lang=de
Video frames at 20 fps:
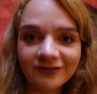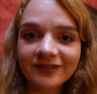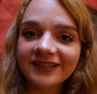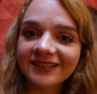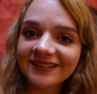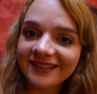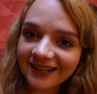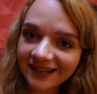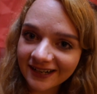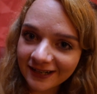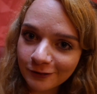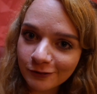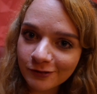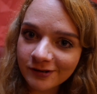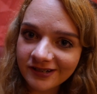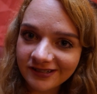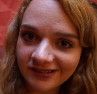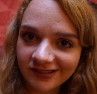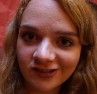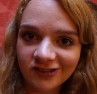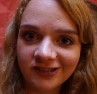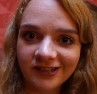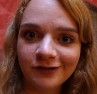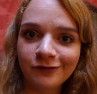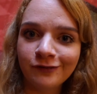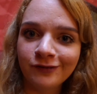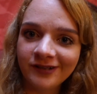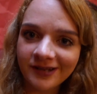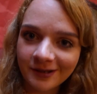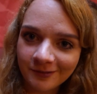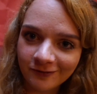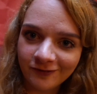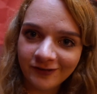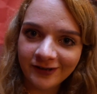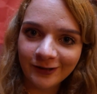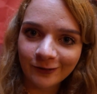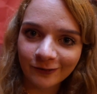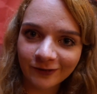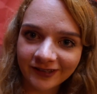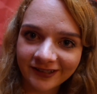Vielen Dank, Leo, an dieser Stelle für die
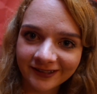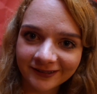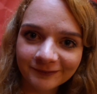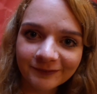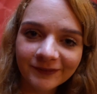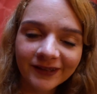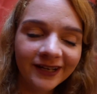Empfehlung hier.